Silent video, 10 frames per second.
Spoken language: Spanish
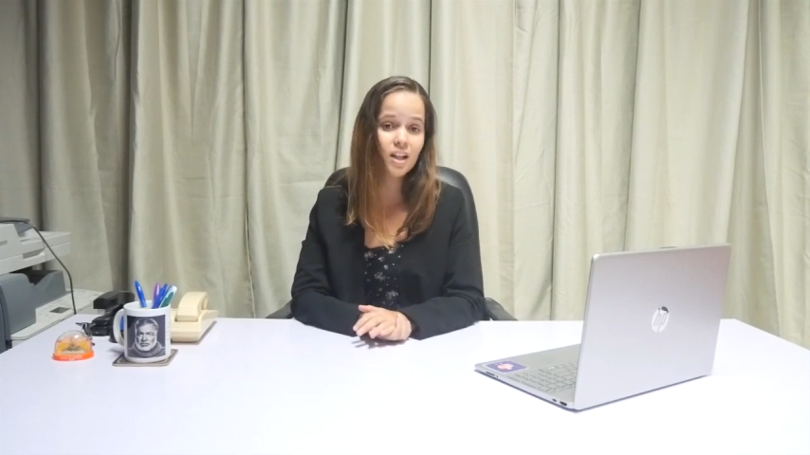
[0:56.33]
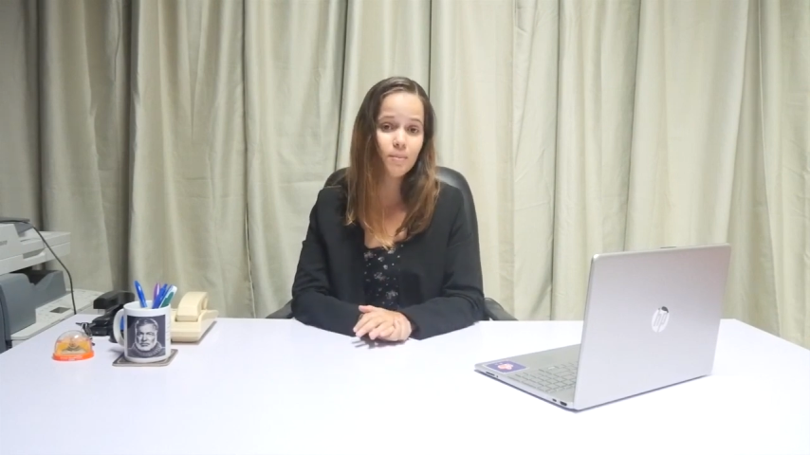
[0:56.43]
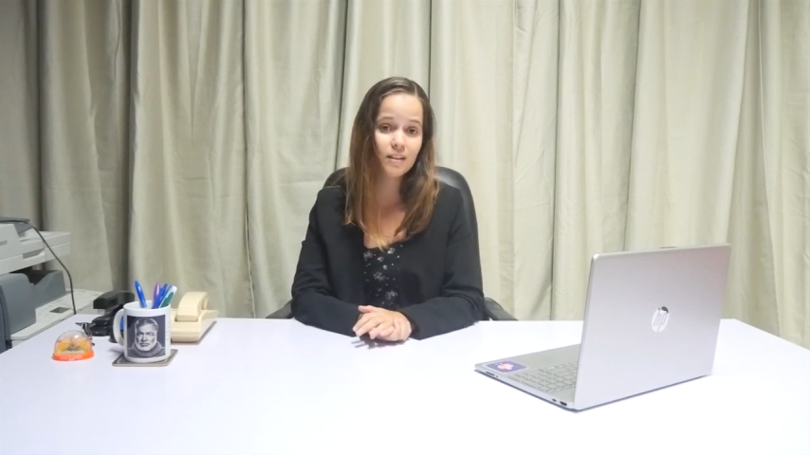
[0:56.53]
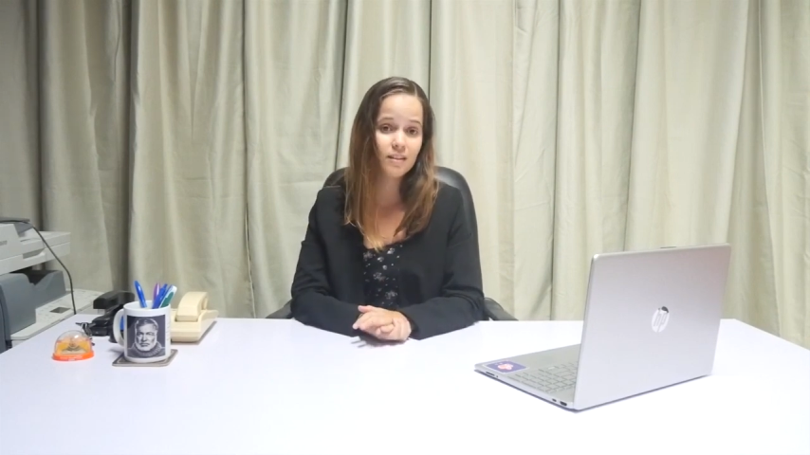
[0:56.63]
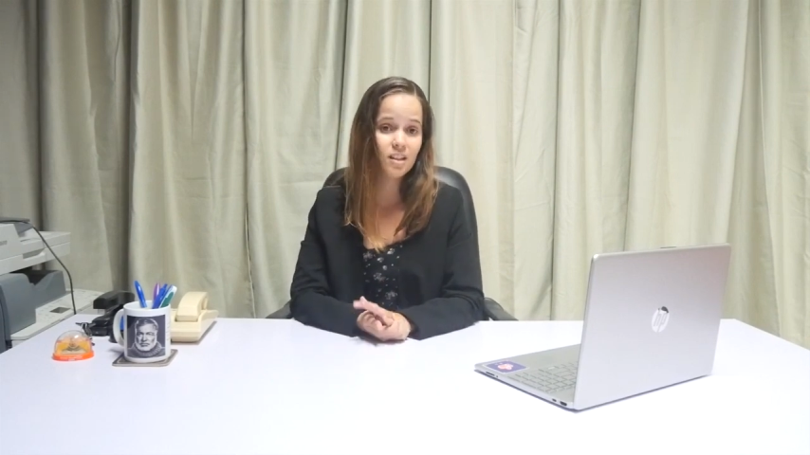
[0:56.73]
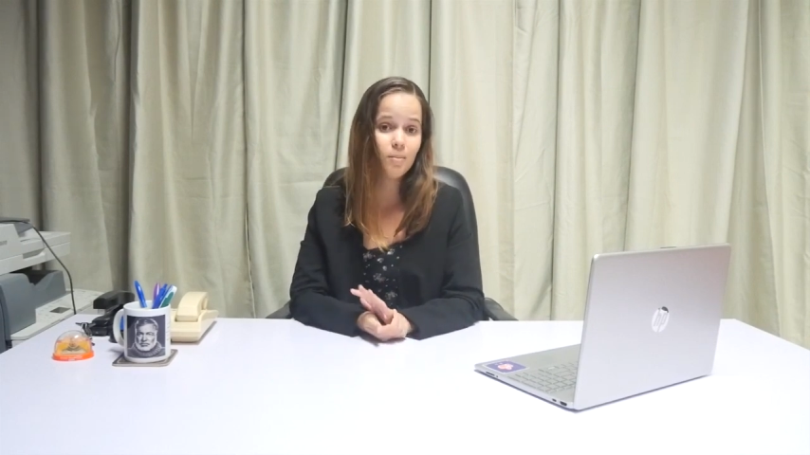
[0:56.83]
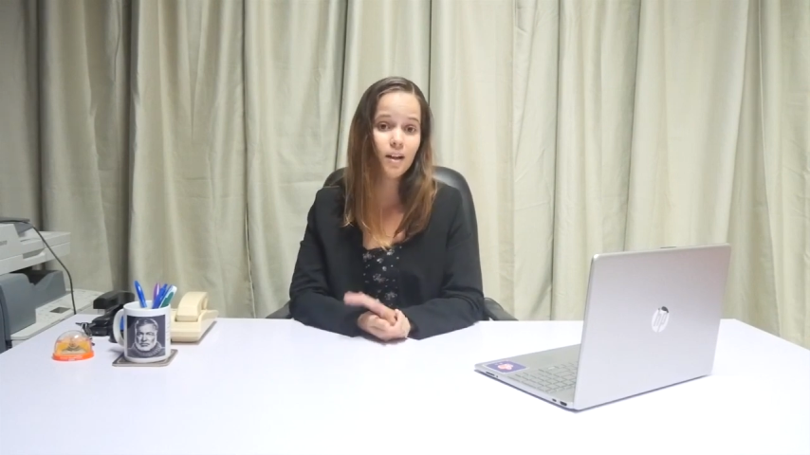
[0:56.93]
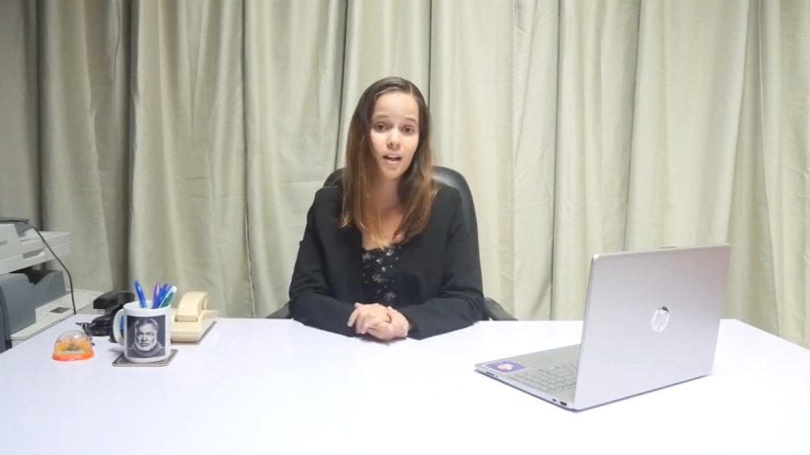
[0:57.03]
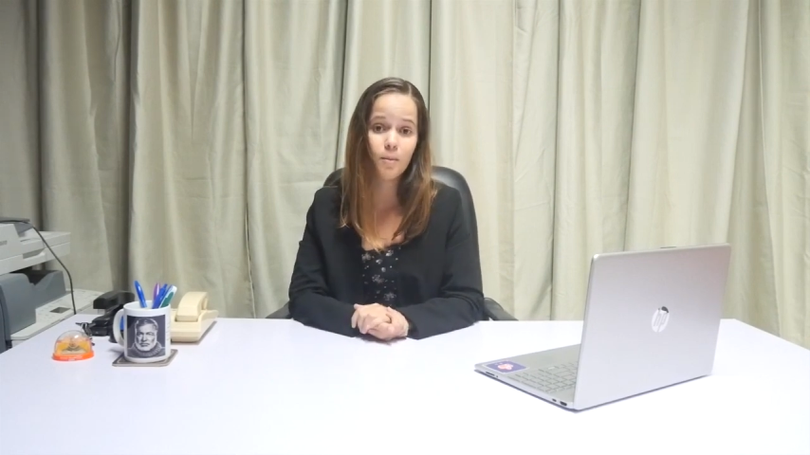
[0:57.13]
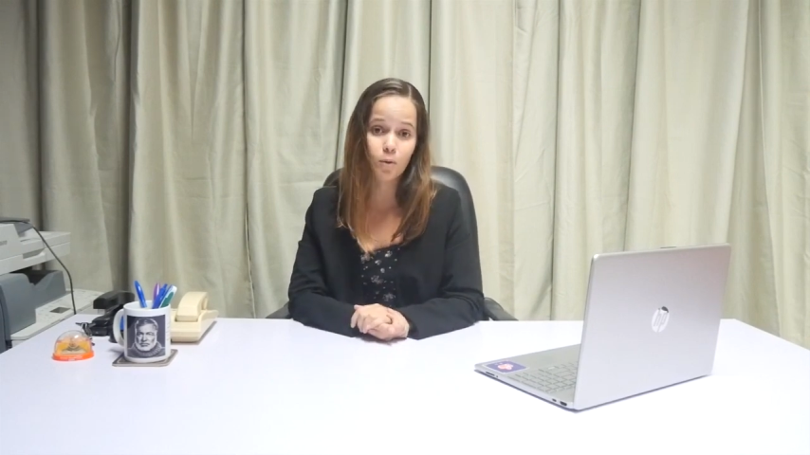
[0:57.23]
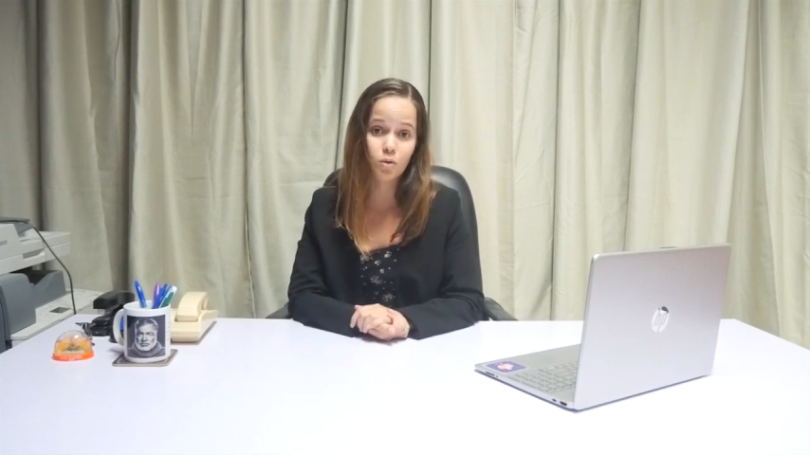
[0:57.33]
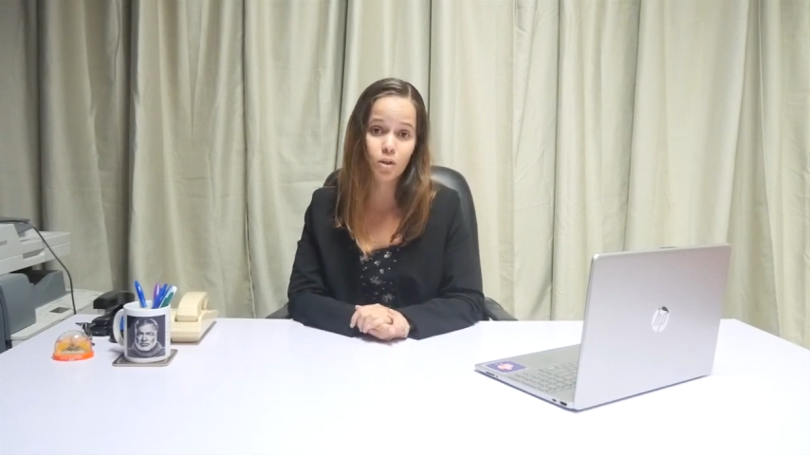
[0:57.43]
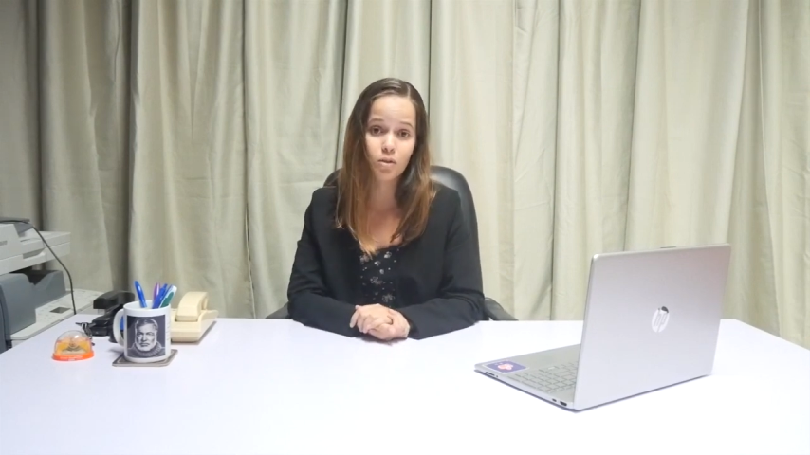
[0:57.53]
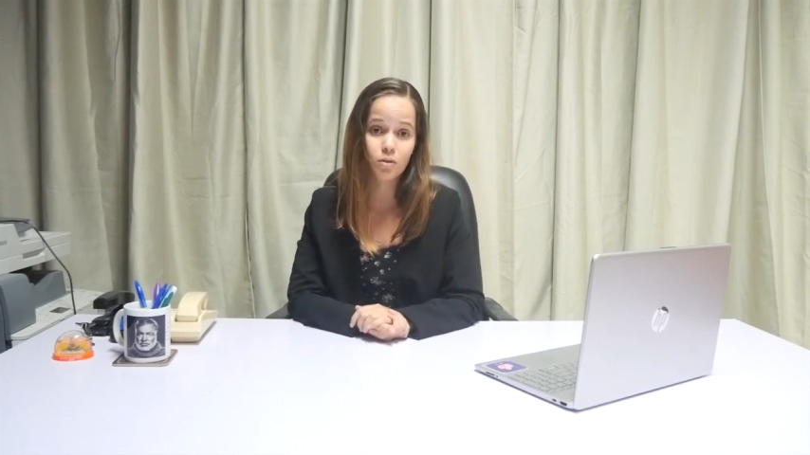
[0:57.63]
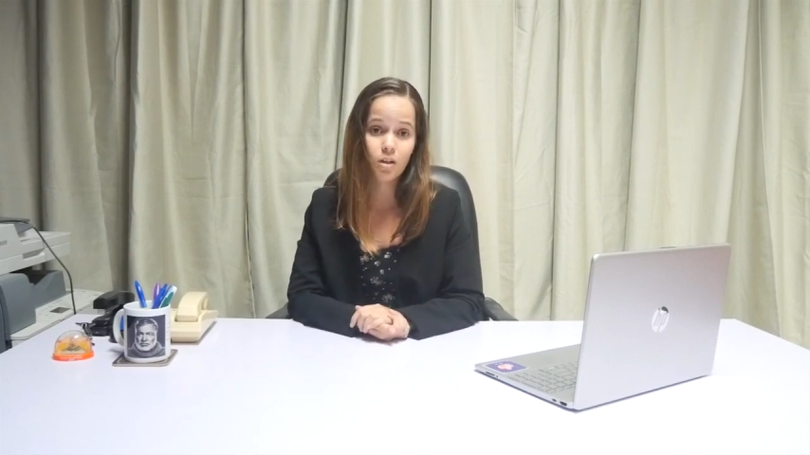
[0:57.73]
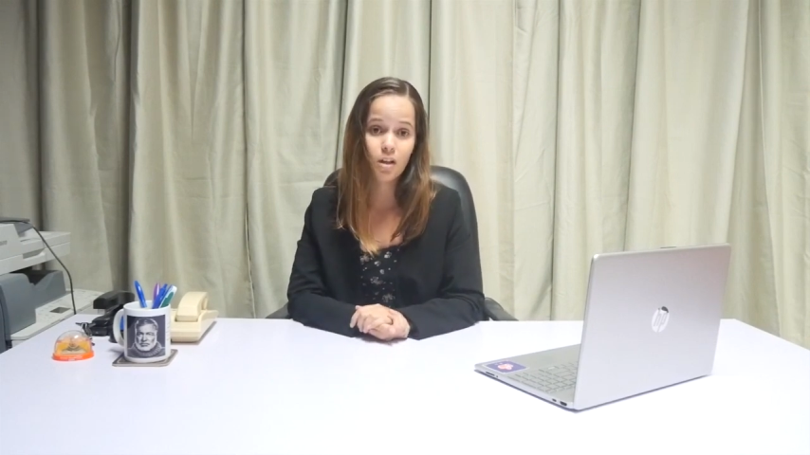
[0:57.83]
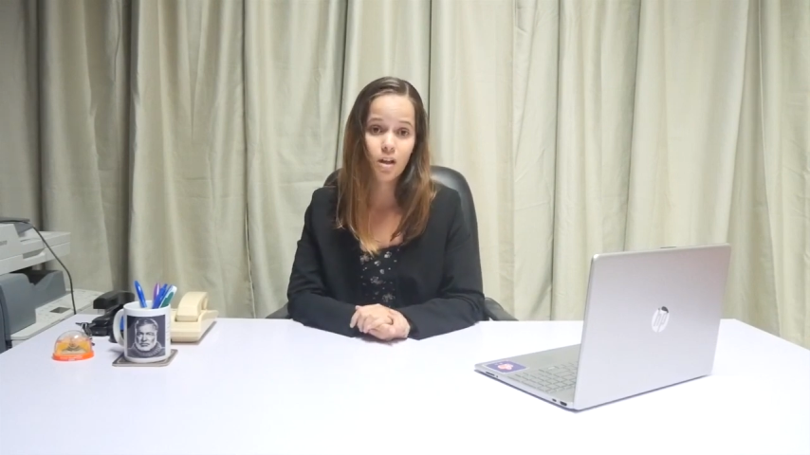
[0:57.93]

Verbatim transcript: que participan en el proceso.